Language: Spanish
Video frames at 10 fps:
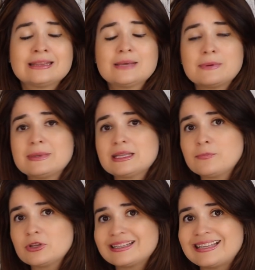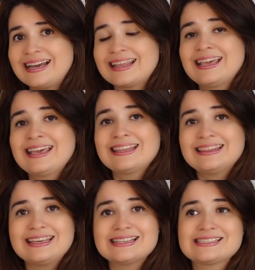te permiten proyectar
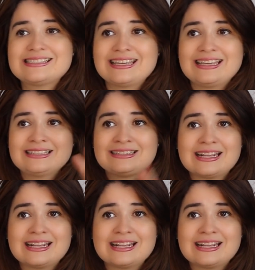desde